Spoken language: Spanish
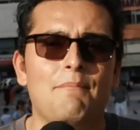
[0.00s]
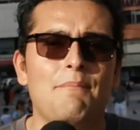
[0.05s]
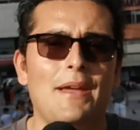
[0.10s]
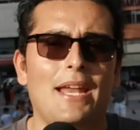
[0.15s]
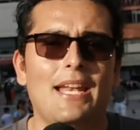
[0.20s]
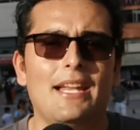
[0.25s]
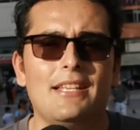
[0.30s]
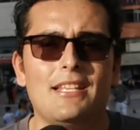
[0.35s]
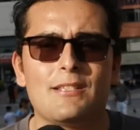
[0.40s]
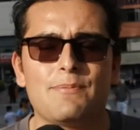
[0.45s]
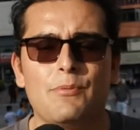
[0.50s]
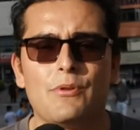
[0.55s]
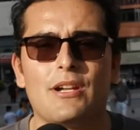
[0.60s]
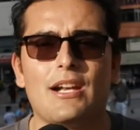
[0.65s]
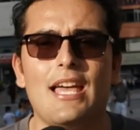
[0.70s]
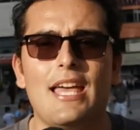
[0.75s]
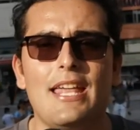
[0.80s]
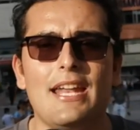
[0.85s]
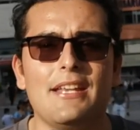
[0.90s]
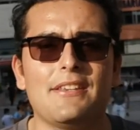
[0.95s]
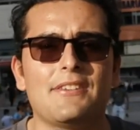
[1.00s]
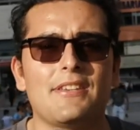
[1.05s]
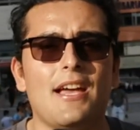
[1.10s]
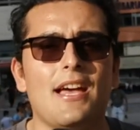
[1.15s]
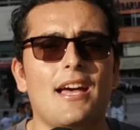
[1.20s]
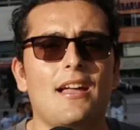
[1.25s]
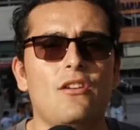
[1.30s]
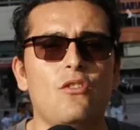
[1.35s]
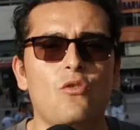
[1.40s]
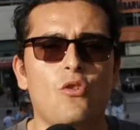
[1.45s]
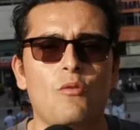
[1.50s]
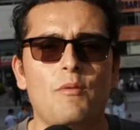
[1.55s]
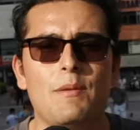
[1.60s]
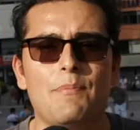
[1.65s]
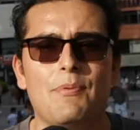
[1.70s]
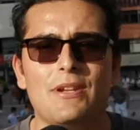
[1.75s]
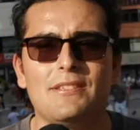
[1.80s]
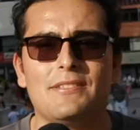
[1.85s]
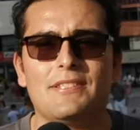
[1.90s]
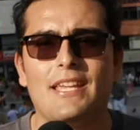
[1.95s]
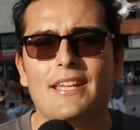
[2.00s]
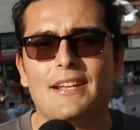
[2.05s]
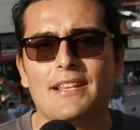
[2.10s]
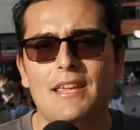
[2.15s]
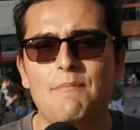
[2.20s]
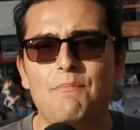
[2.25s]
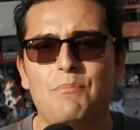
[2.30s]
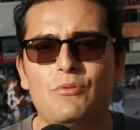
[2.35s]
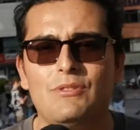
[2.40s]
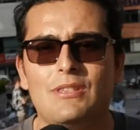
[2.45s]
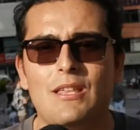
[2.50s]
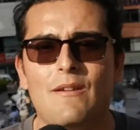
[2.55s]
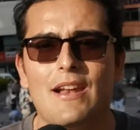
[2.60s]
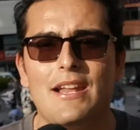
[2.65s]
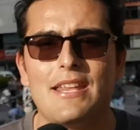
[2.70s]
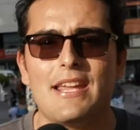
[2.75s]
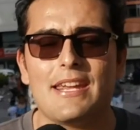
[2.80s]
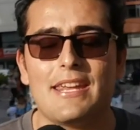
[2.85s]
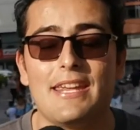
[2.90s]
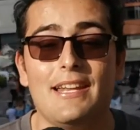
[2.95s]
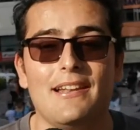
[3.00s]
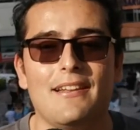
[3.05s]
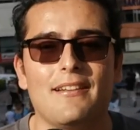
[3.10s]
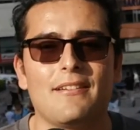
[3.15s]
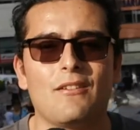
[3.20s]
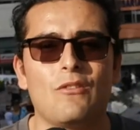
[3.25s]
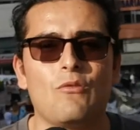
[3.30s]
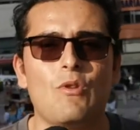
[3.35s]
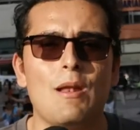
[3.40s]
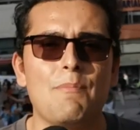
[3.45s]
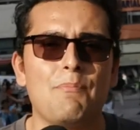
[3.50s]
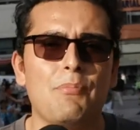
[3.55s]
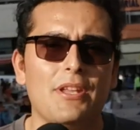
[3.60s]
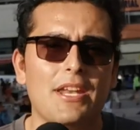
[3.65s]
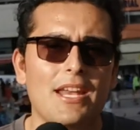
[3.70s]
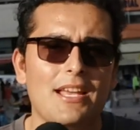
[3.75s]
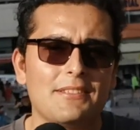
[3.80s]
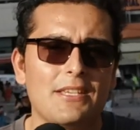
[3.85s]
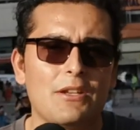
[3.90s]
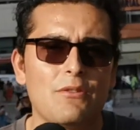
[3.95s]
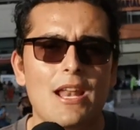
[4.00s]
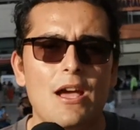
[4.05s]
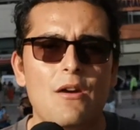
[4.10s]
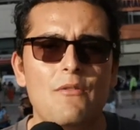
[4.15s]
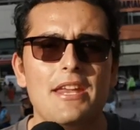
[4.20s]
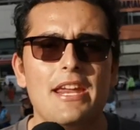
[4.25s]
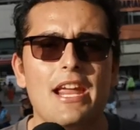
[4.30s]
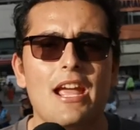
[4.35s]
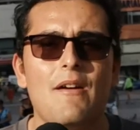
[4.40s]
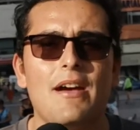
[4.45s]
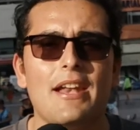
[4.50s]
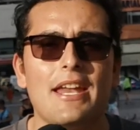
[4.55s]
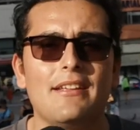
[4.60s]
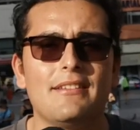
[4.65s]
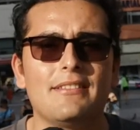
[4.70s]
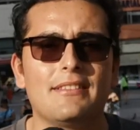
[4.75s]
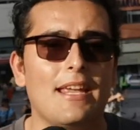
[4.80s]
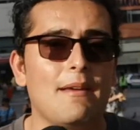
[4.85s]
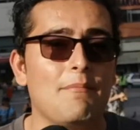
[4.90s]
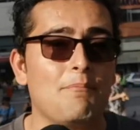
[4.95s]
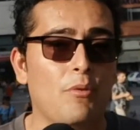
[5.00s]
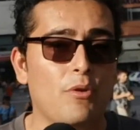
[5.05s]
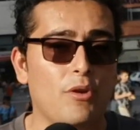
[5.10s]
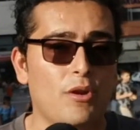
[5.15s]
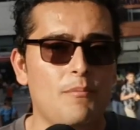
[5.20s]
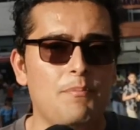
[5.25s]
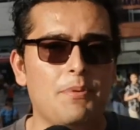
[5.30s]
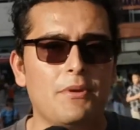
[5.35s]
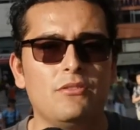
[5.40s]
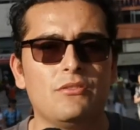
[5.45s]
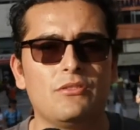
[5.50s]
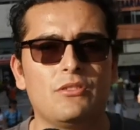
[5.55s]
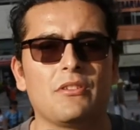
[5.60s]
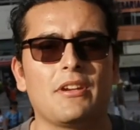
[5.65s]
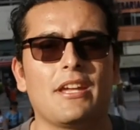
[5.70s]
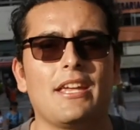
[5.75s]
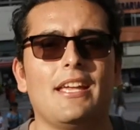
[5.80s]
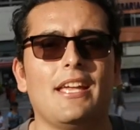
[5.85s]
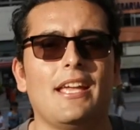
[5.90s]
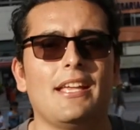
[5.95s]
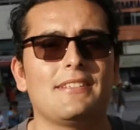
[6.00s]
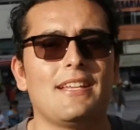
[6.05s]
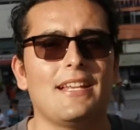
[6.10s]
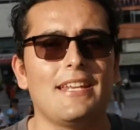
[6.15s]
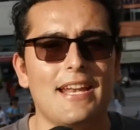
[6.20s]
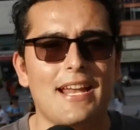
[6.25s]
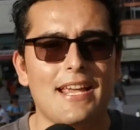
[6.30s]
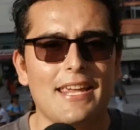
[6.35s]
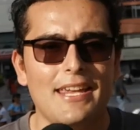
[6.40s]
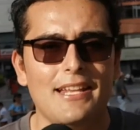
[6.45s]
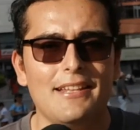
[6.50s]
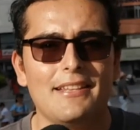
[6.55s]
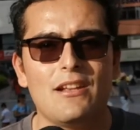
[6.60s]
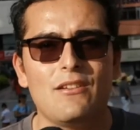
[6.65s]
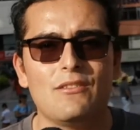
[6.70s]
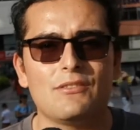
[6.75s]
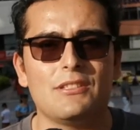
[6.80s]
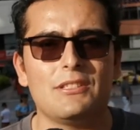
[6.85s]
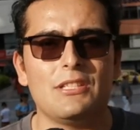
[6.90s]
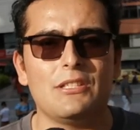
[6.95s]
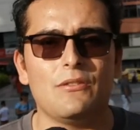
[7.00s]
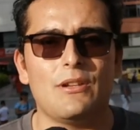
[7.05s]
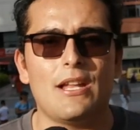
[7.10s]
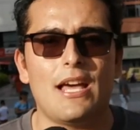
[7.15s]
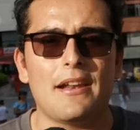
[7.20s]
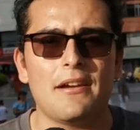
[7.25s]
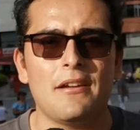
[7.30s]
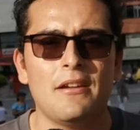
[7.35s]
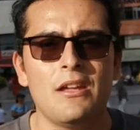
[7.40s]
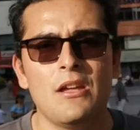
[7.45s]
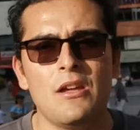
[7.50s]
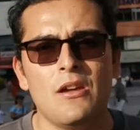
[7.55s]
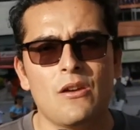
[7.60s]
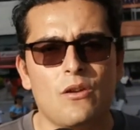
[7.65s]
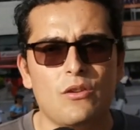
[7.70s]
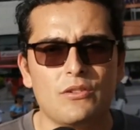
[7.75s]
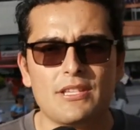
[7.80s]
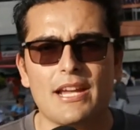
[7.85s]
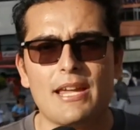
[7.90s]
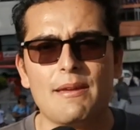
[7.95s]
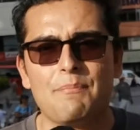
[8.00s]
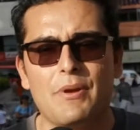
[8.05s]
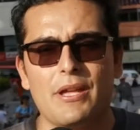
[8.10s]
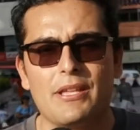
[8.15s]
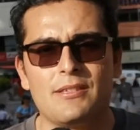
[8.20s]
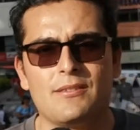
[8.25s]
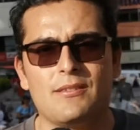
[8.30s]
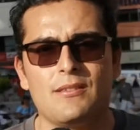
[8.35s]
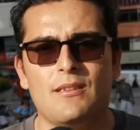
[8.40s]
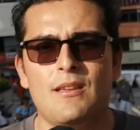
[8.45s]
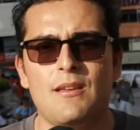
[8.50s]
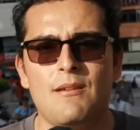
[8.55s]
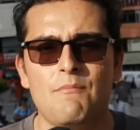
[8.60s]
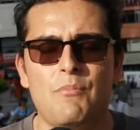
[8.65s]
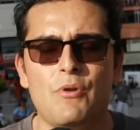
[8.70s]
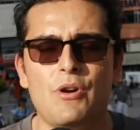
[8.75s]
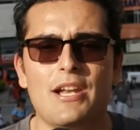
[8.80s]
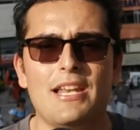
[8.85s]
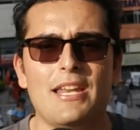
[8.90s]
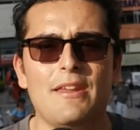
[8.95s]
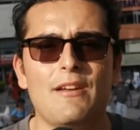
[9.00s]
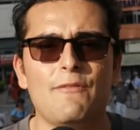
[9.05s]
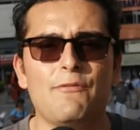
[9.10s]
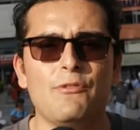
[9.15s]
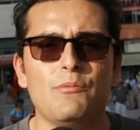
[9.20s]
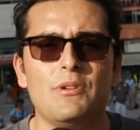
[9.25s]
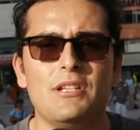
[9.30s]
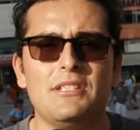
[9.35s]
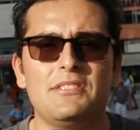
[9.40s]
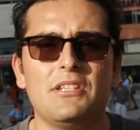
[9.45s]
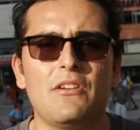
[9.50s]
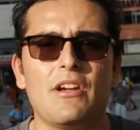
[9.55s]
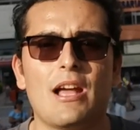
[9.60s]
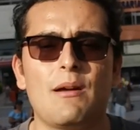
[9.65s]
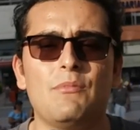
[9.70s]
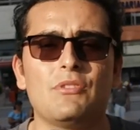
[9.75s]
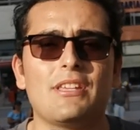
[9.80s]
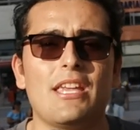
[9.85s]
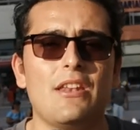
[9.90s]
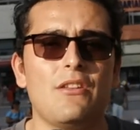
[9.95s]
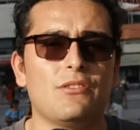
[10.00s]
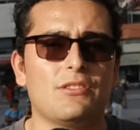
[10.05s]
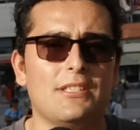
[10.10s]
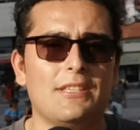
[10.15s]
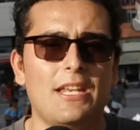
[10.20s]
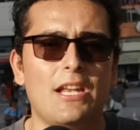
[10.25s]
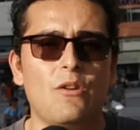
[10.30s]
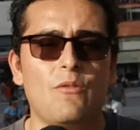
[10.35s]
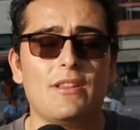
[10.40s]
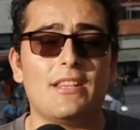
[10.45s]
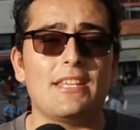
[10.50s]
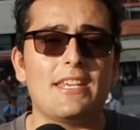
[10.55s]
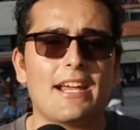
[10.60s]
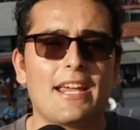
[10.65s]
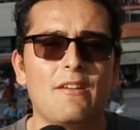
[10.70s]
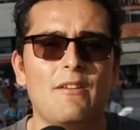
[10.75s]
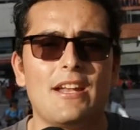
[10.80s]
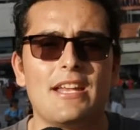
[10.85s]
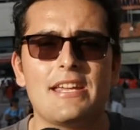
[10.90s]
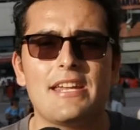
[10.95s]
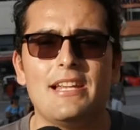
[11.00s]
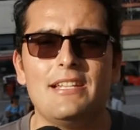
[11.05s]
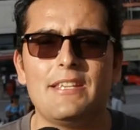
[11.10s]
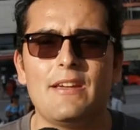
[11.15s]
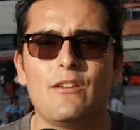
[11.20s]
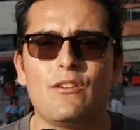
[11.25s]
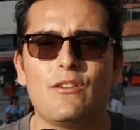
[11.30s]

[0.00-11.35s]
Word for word: Meléndez por la derecha, Lucumí por la izquierda y en punta Brian Gil. ¿Cuál podría ser una única variante? Por lo pronto, que saliera Gil del once titular, cosa que pues por el nivel futbolístico, digamos que no se tiene en cuenta, ya que Brian Gil